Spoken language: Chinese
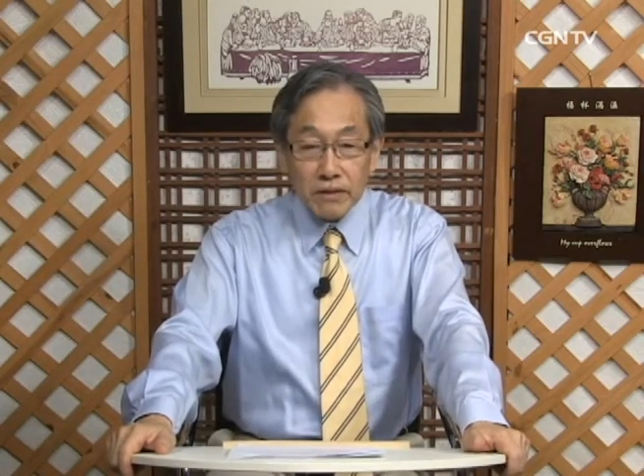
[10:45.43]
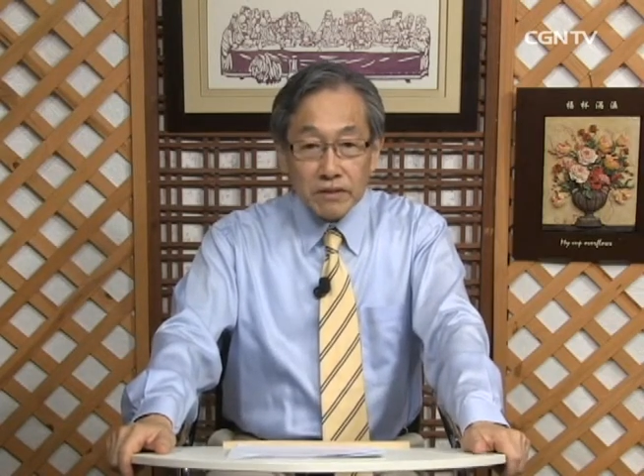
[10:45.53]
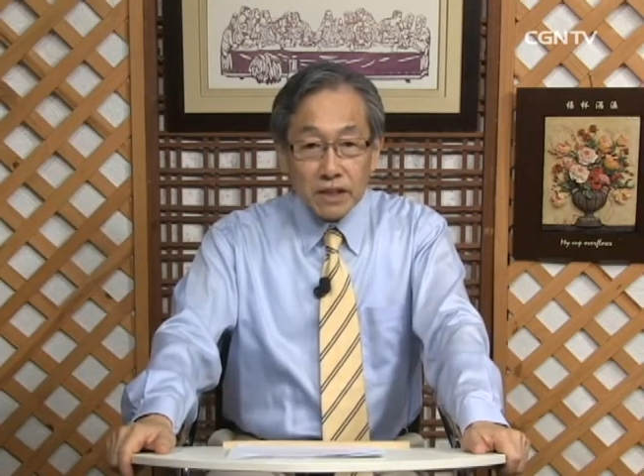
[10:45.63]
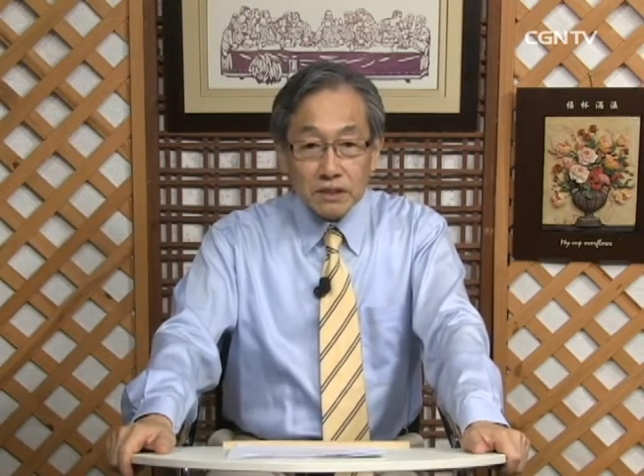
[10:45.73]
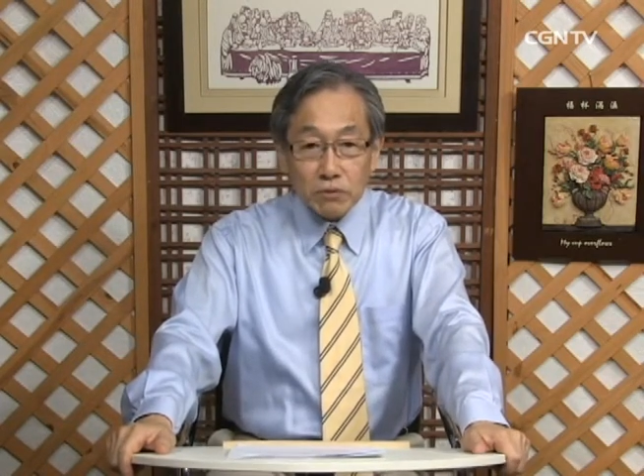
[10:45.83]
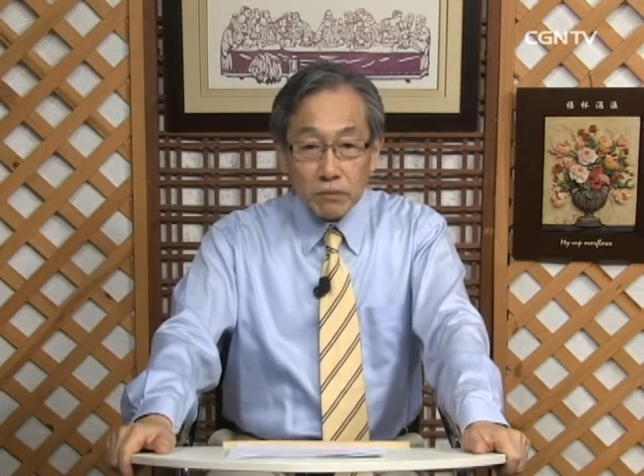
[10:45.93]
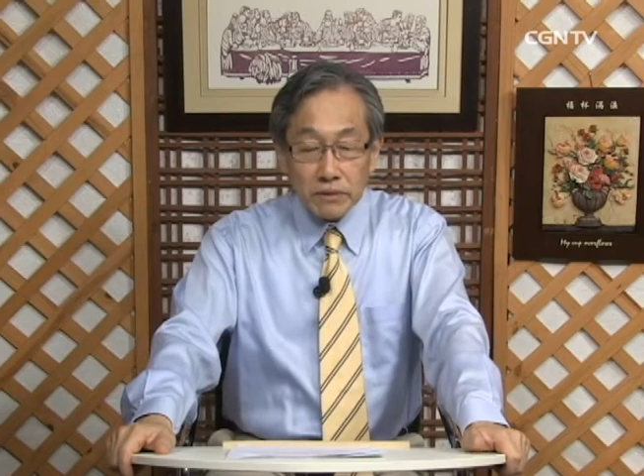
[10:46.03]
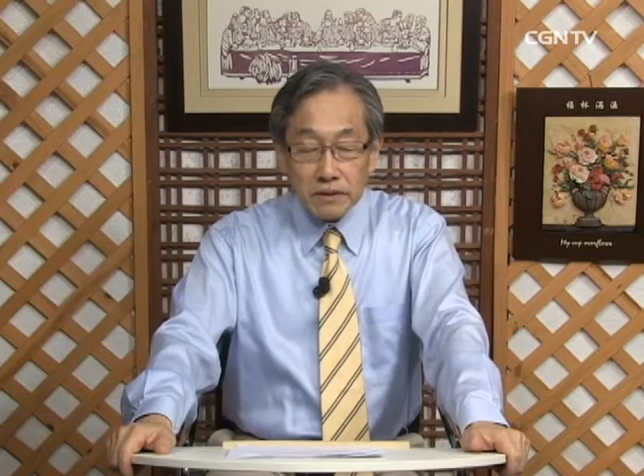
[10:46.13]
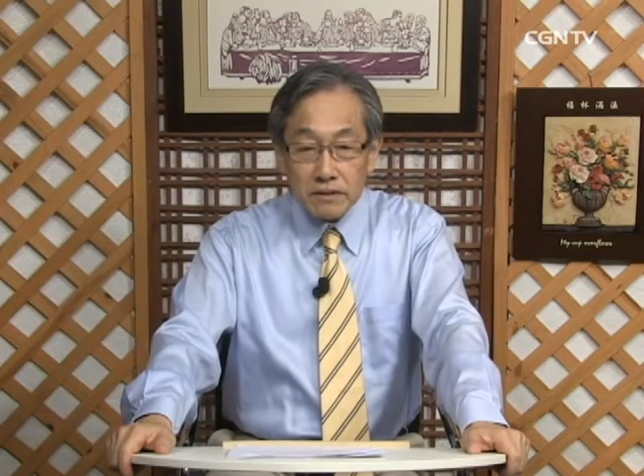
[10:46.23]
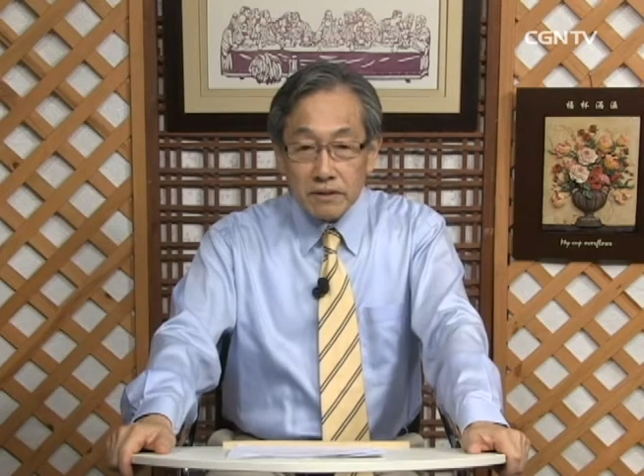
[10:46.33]
但是我
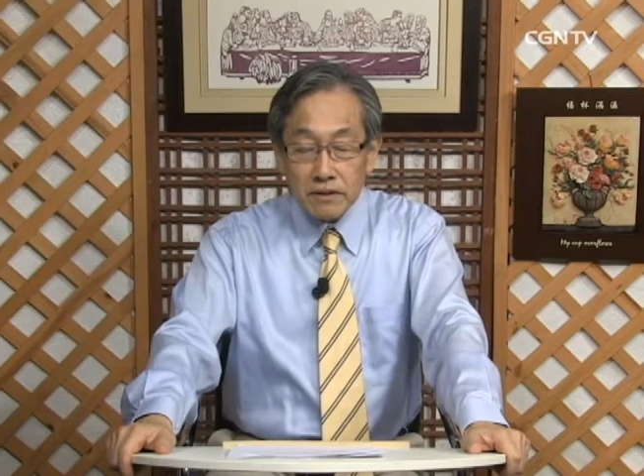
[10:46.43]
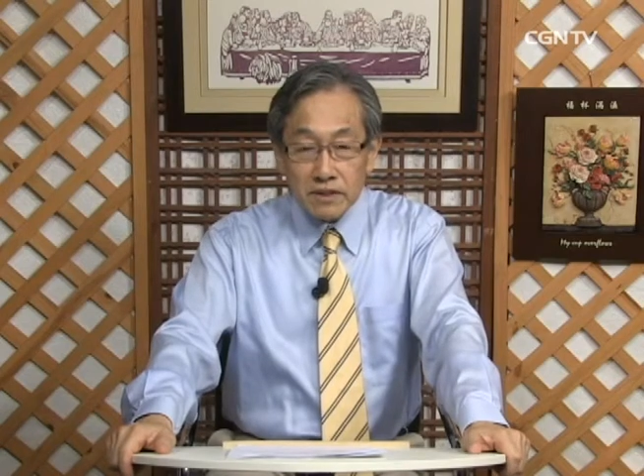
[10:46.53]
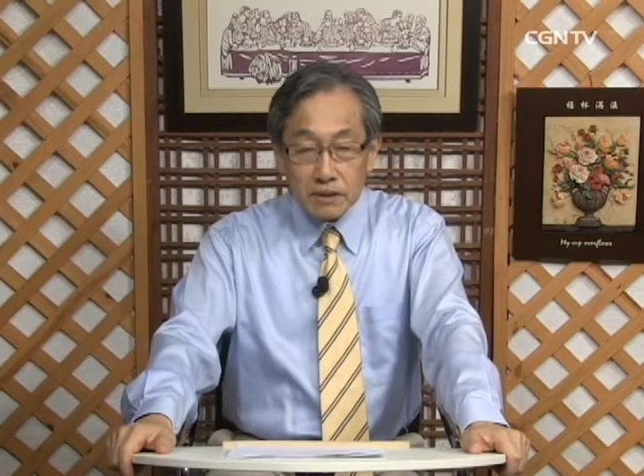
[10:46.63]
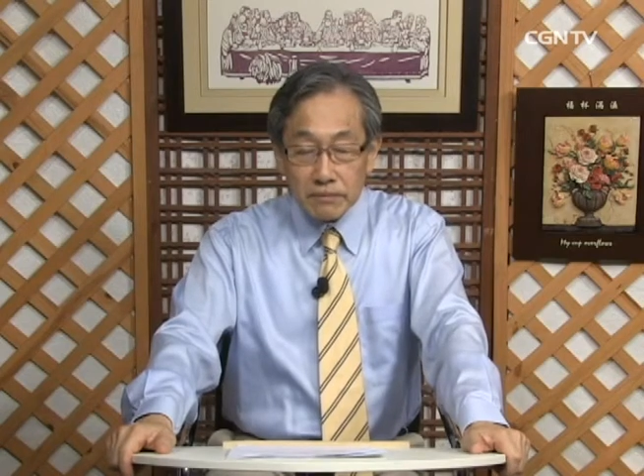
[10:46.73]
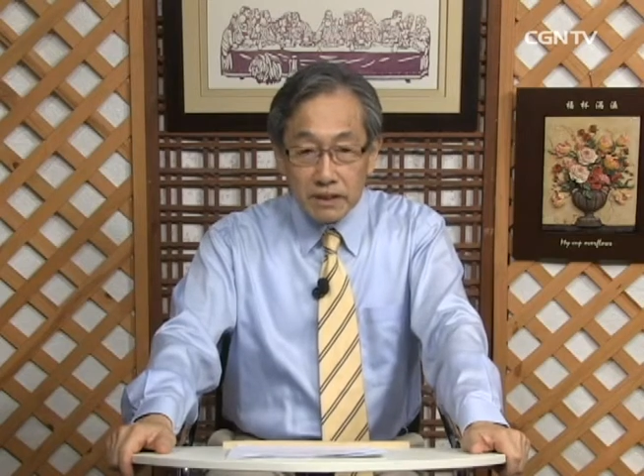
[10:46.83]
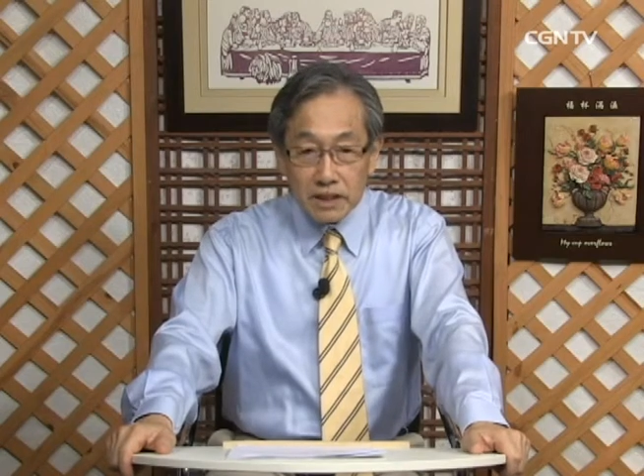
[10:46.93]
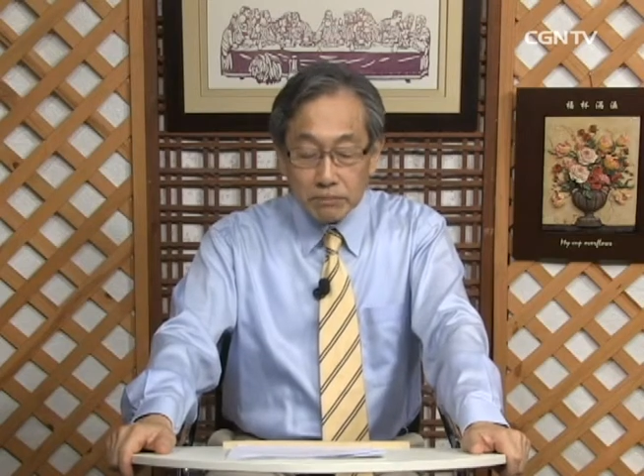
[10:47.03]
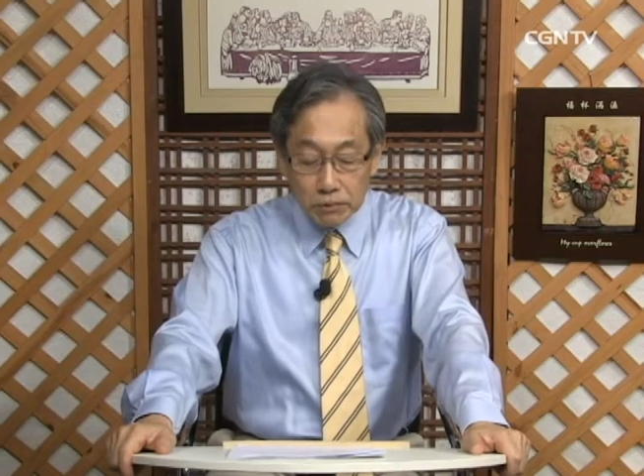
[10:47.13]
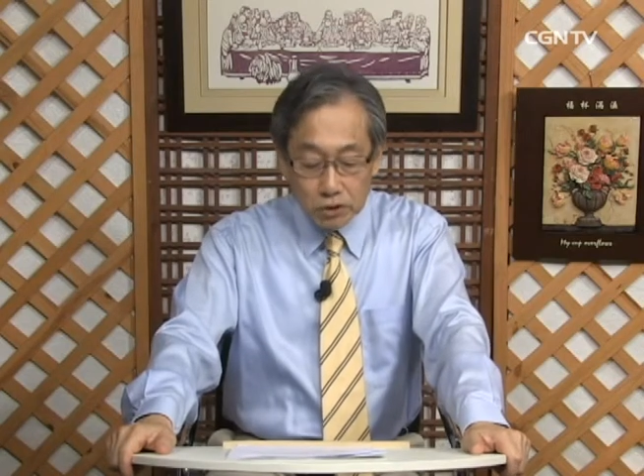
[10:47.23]
们怎么能够不